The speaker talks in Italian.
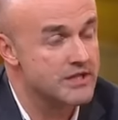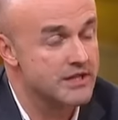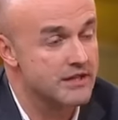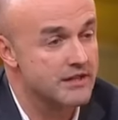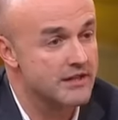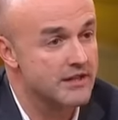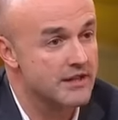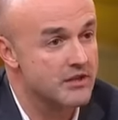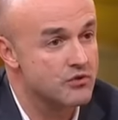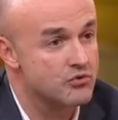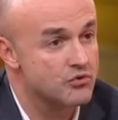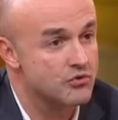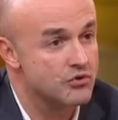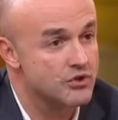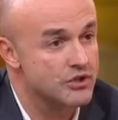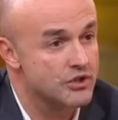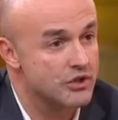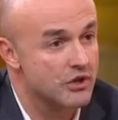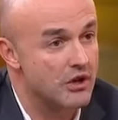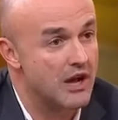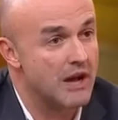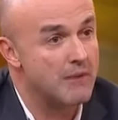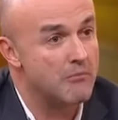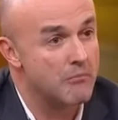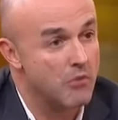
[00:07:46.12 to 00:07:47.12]
se ne
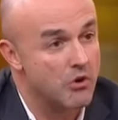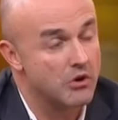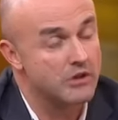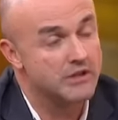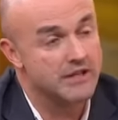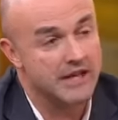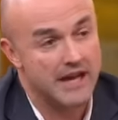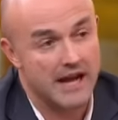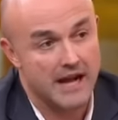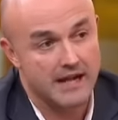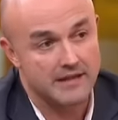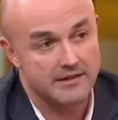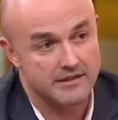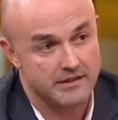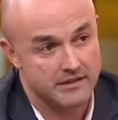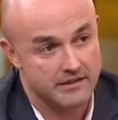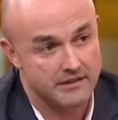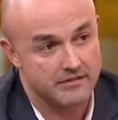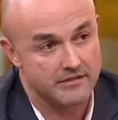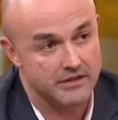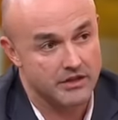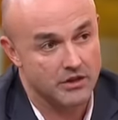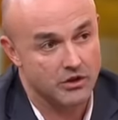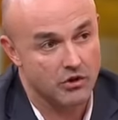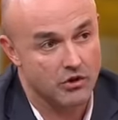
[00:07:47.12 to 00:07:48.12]
aggiunsero molte altre
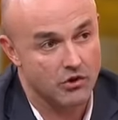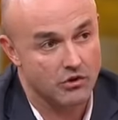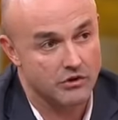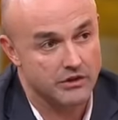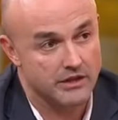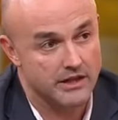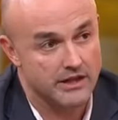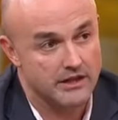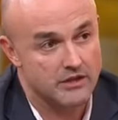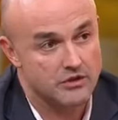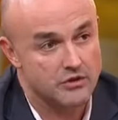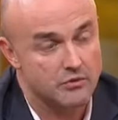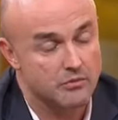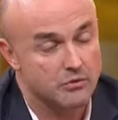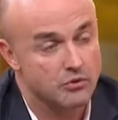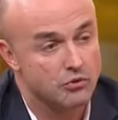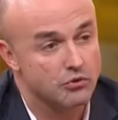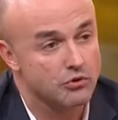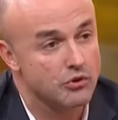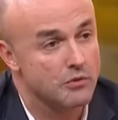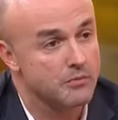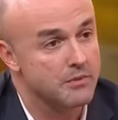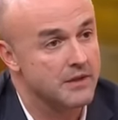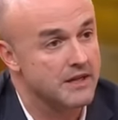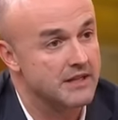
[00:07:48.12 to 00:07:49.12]
di vergogna,
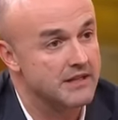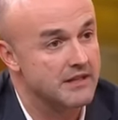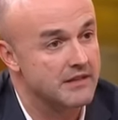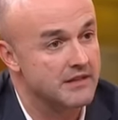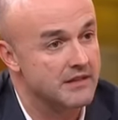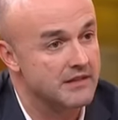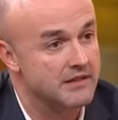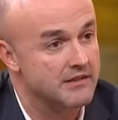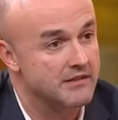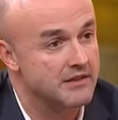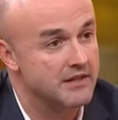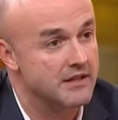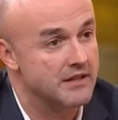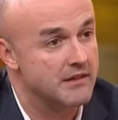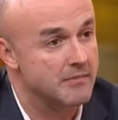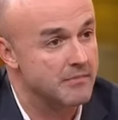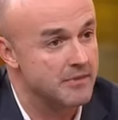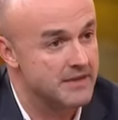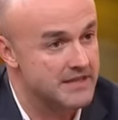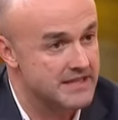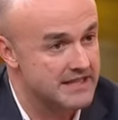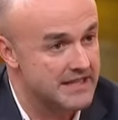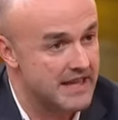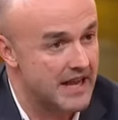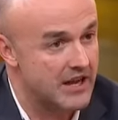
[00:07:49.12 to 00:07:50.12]
soprattutto per i tentativi di
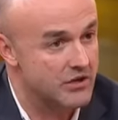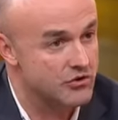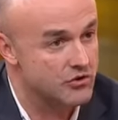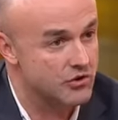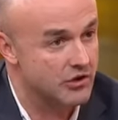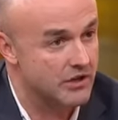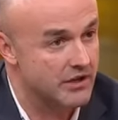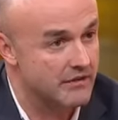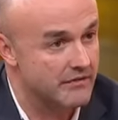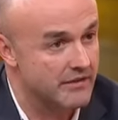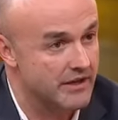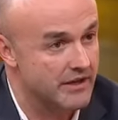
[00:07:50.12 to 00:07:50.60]
depistaggio che